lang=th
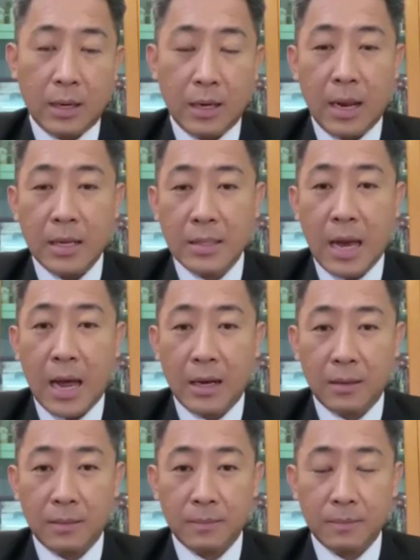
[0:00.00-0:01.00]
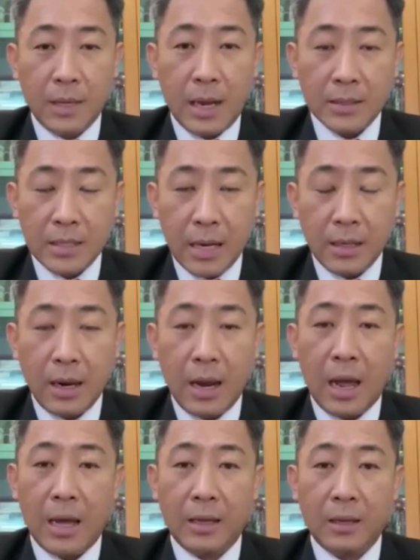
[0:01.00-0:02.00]
คณาจารย์อาจารย์ทั้ง
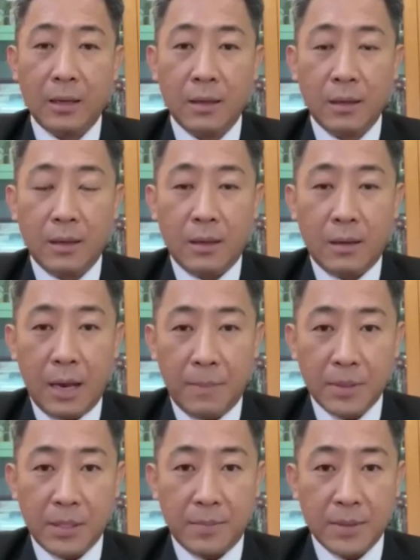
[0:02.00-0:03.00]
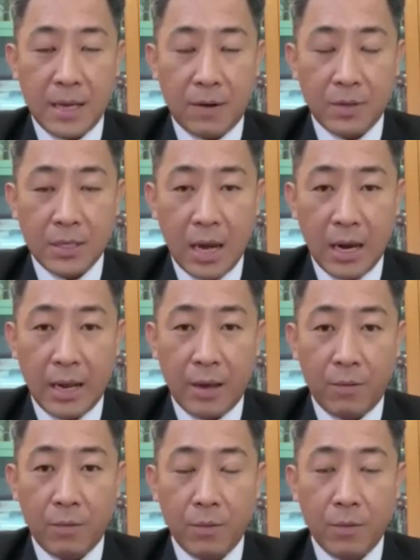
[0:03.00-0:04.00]
หลายได้ประสิทธิ์ประสาทวิชาแล้ว